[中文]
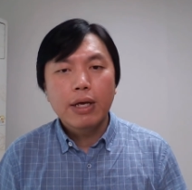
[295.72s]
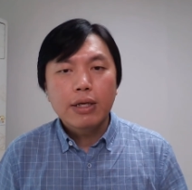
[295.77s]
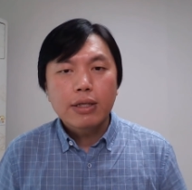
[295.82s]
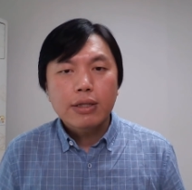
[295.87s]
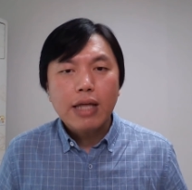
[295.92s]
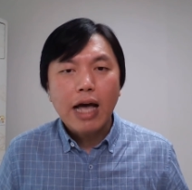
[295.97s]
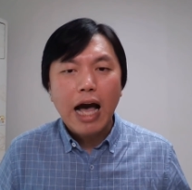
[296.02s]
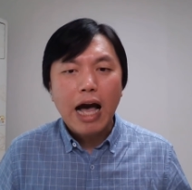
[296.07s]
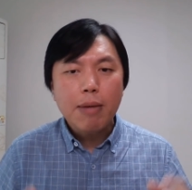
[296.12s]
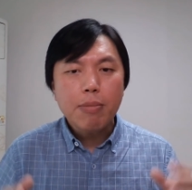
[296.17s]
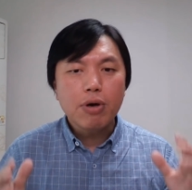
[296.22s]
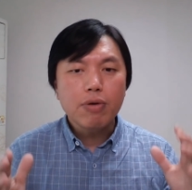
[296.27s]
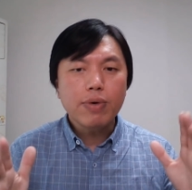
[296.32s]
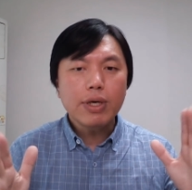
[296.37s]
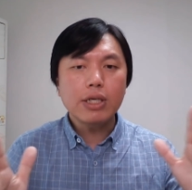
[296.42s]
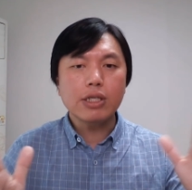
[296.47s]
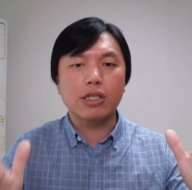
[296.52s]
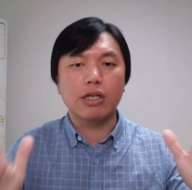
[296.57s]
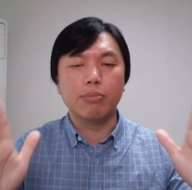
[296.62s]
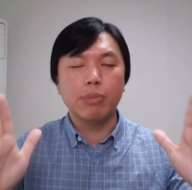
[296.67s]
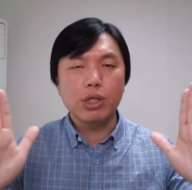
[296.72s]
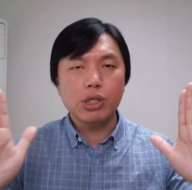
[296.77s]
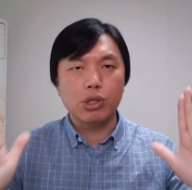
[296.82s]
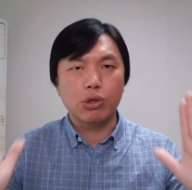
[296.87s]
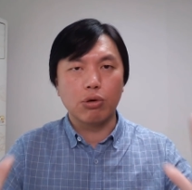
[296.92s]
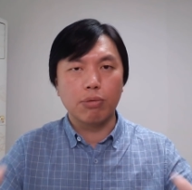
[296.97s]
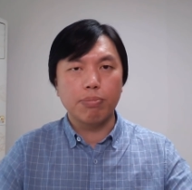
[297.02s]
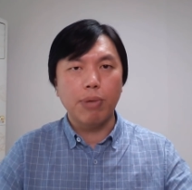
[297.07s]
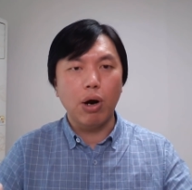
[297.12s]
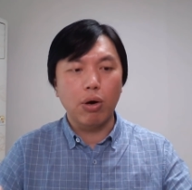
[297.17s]
他们为什么
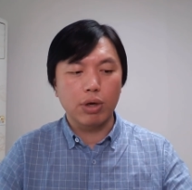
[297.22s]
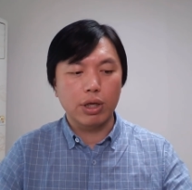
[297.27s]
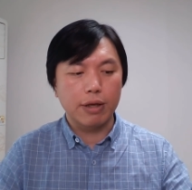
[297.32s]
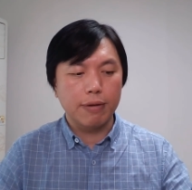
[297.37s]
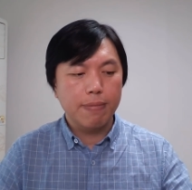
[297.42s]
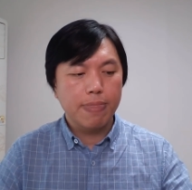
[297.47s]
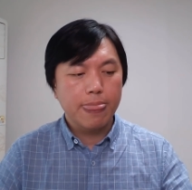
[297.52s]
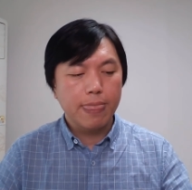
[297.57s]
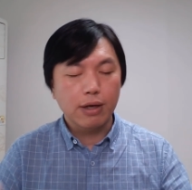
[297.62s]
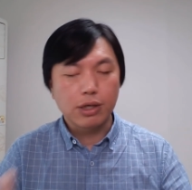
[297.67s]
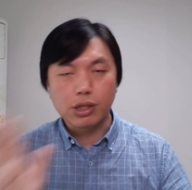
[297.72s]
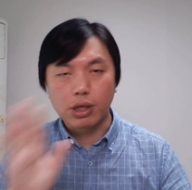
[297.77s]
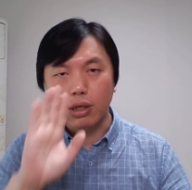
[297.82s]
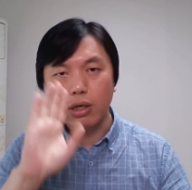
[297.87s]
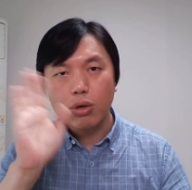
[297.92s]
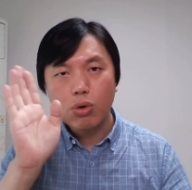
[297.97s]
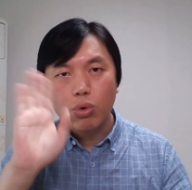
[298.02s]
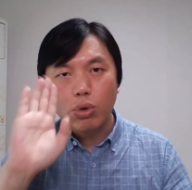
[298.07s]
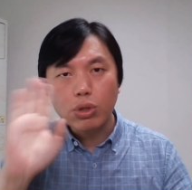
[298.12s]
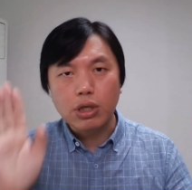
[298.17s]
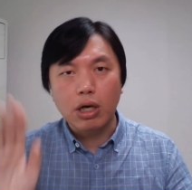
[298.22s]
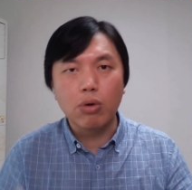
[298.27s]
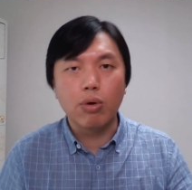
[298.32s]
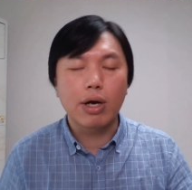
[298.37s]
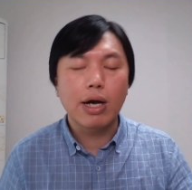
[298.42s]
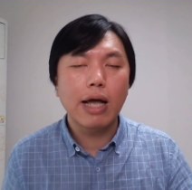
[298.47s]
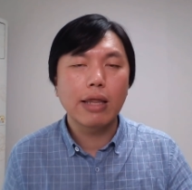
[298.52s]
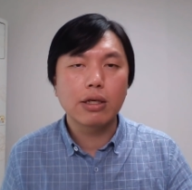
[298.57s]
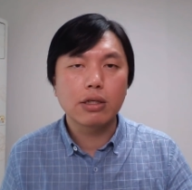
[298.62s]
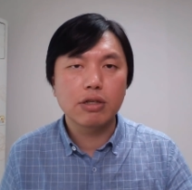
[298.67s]
使用暴力？整个过程我
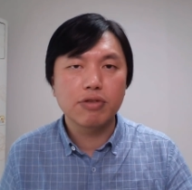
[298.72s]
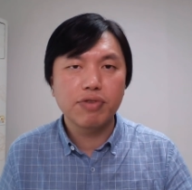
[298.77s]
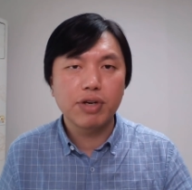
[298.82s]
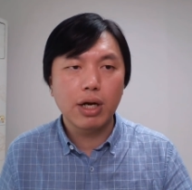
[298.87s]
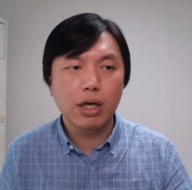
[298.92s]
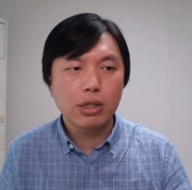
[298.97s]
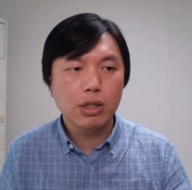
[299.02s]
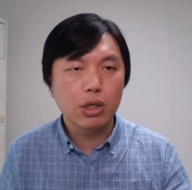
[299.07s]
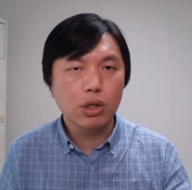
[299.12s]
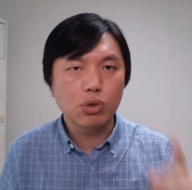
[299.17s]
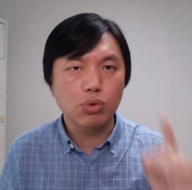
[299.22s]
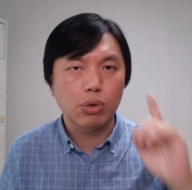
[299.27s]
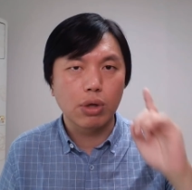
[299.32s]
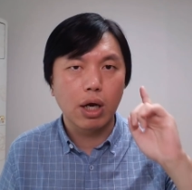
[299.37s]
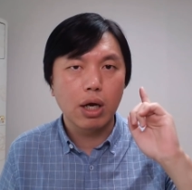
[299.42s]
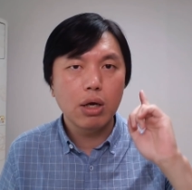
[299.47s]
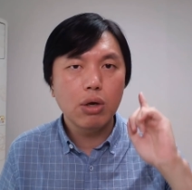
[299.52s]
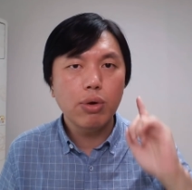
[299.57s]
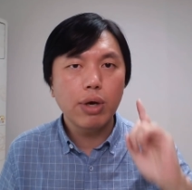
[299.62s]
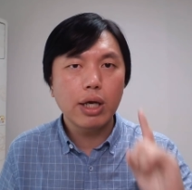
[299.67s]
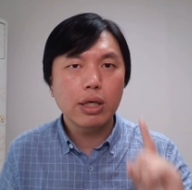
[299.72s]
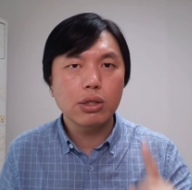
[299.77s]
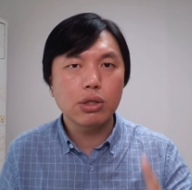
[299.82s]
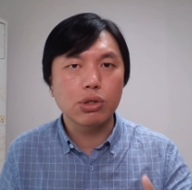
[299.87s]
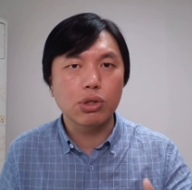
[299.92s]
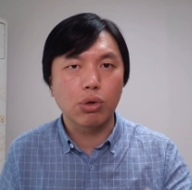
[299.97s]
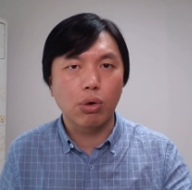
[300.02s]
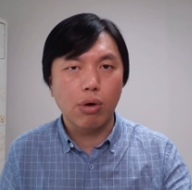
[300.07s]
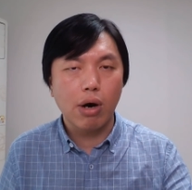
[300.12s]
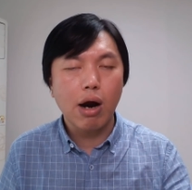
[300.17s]
看的是非常清楚的。六月
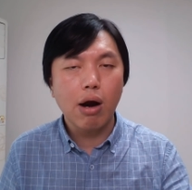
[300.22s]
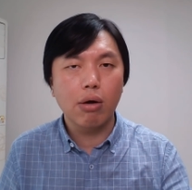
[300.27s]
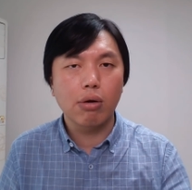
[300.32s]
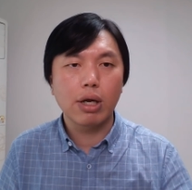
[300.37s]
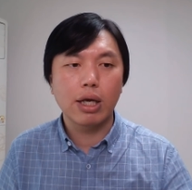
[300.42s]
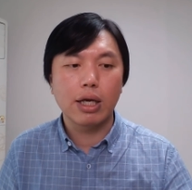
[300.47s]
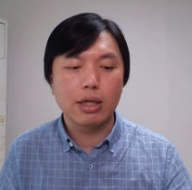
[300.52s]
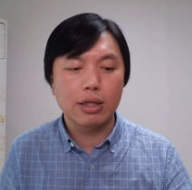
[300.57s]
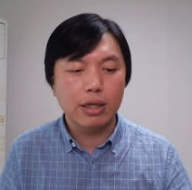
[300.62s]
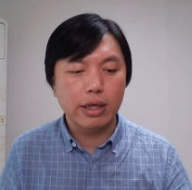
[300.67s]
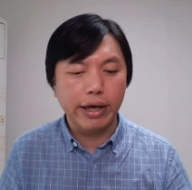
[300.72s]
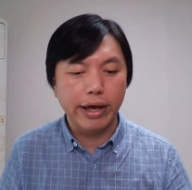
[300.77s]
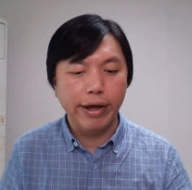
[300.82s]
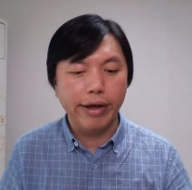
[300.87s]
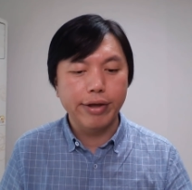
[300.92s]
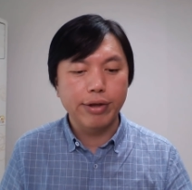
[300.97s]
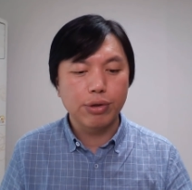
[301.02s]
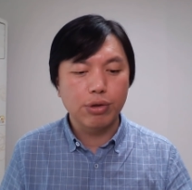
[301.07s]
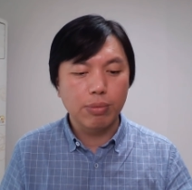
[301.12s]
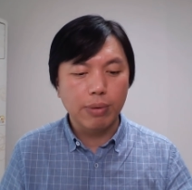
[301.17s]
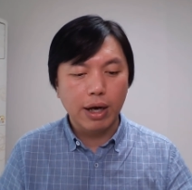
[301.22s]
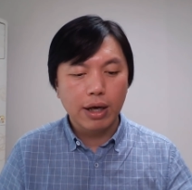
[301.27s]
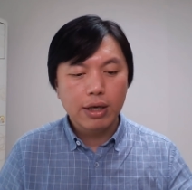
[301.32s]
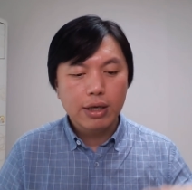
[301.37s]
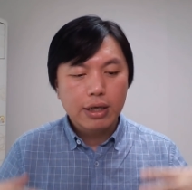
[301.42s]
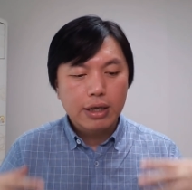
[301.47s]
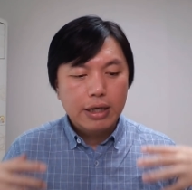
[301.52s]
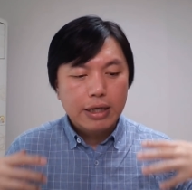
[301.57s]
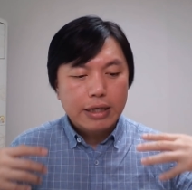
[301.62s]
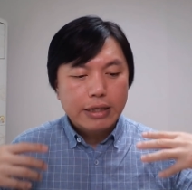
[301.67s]
九号那一天，对吧？
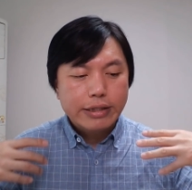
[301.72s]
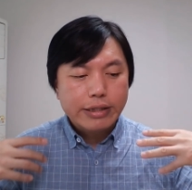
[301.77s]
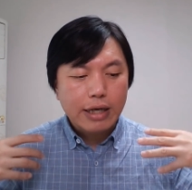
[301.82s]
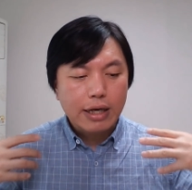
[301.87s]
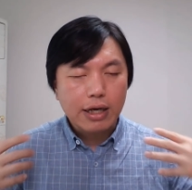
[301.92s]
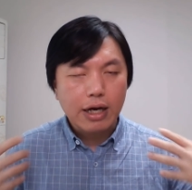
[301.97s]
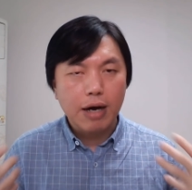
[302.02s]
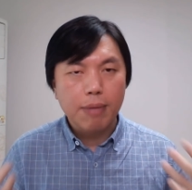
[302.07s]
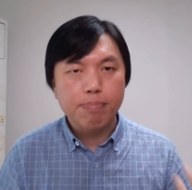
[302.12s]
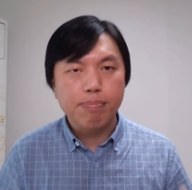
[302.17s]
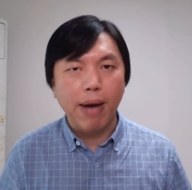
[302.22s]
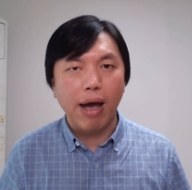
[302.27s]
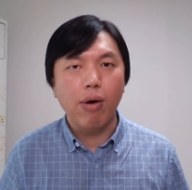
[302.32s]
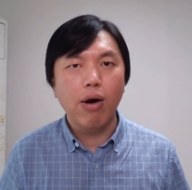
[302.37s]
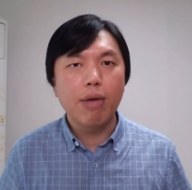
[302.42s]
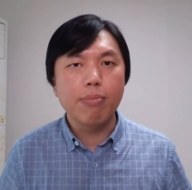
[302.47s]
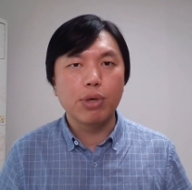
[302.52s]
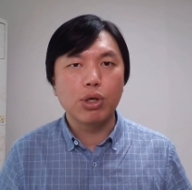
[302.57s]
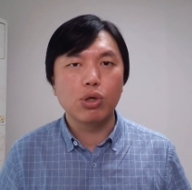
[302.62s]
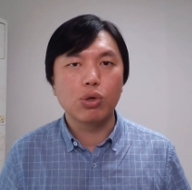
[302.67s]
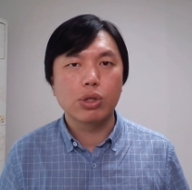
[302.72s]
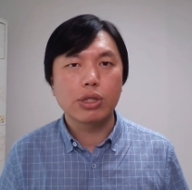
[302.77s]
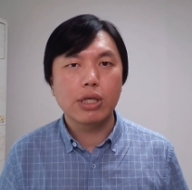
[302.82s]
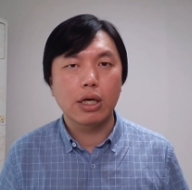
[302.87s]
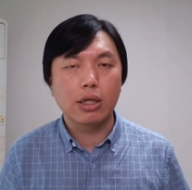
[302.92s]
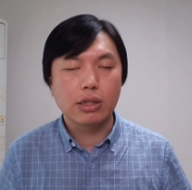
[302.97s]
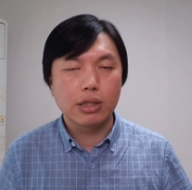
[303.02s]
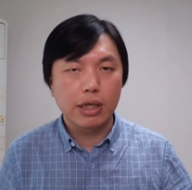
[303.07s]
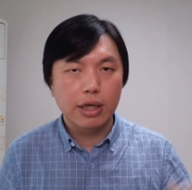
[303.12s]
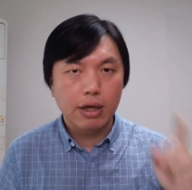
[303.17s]
香港百万民众
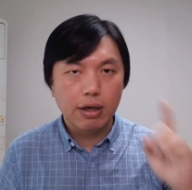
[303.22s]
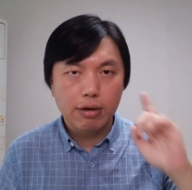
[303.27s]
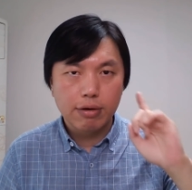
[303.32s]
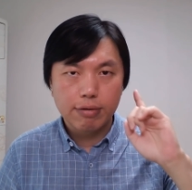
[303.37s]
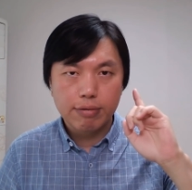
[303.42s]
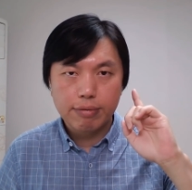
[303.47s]
上街